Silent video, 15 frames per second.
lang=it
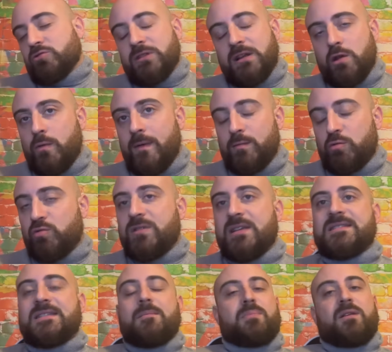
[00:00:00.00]
della Juventus dà
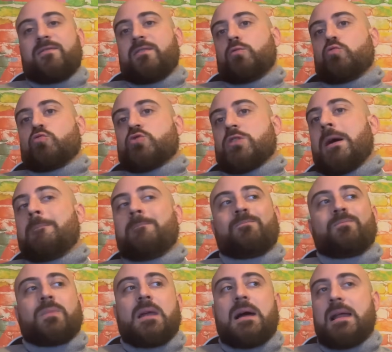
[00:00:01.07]
sempre fiducia
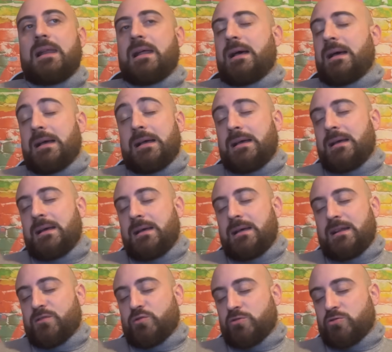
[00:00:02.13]
alla,
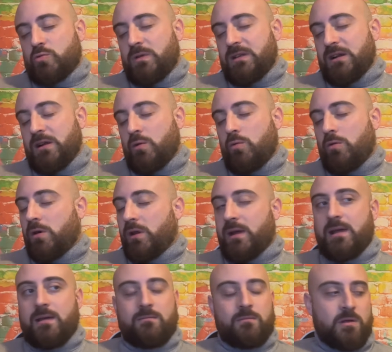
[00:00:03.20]
alla sua squadra del
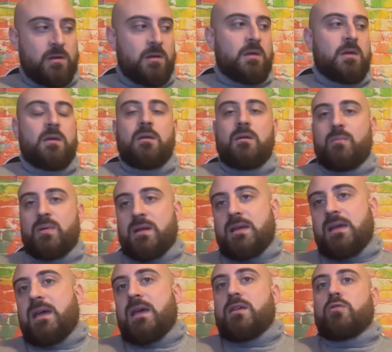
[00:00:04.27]
cuore. Eh?
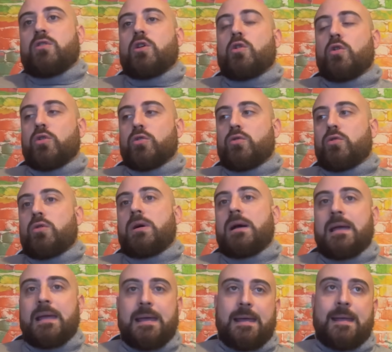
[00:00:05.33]
perché io ricordo
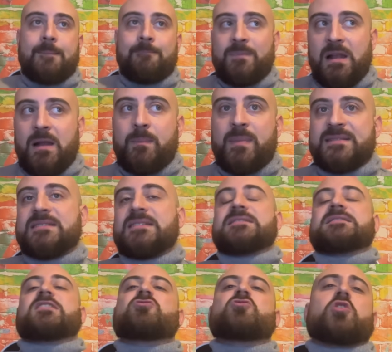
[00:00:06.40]
anche nelle passate
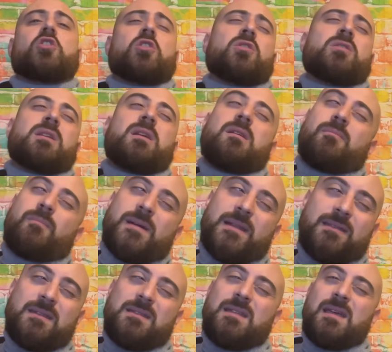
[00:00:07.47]
stagioni
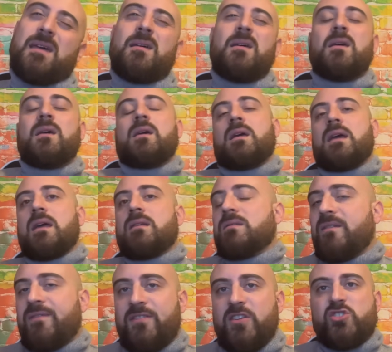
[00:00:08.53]
partite eh,
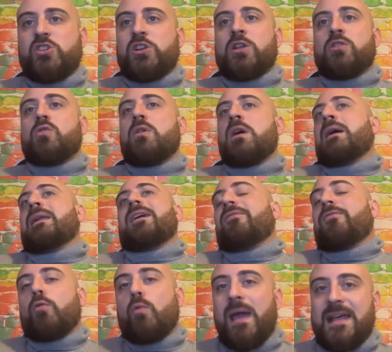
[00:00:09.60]
difficili dove
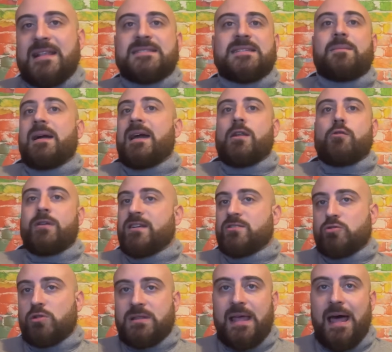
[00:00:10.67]
l'affluenza magari non era
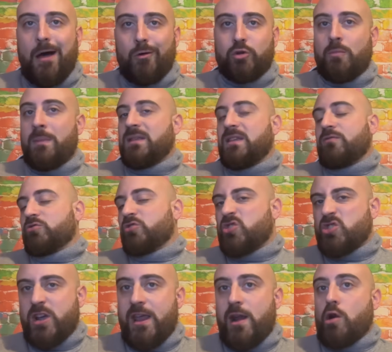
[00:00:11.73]
sold out, ma i tifosi
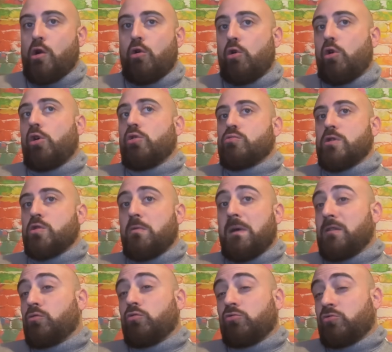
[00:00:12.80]
c'erano, con una
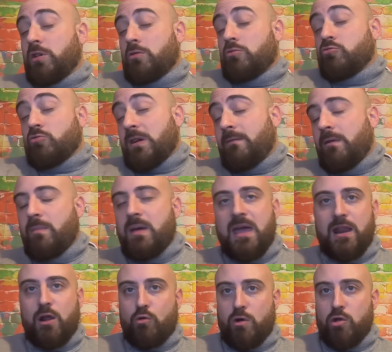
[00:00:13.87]
Juventus che non giocava
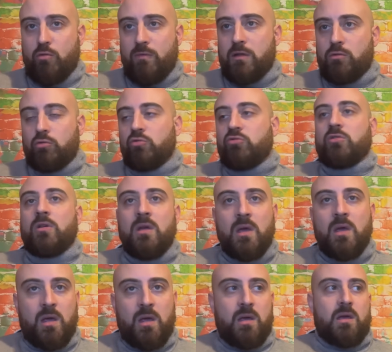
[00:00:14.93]
bene, con una Juventus
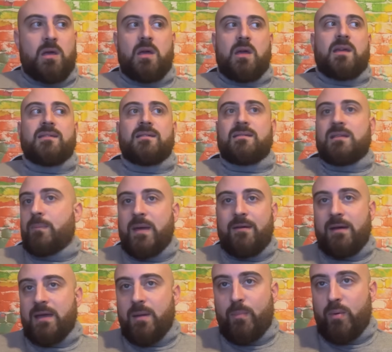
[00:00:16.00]
eh, che si
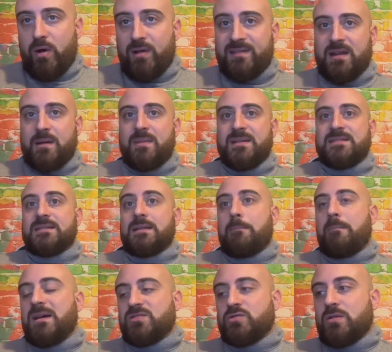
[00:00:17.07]
sapeva che poi sarebbe stata
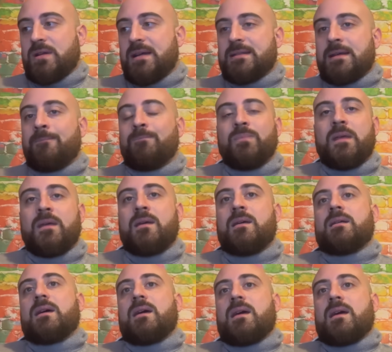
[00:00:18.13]
bastonata
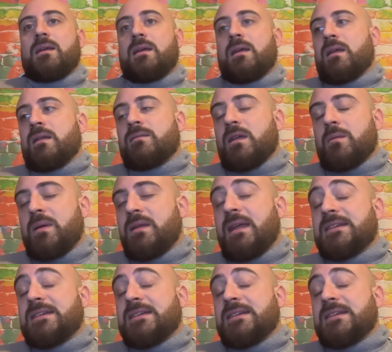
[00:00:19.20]
eh, in termini di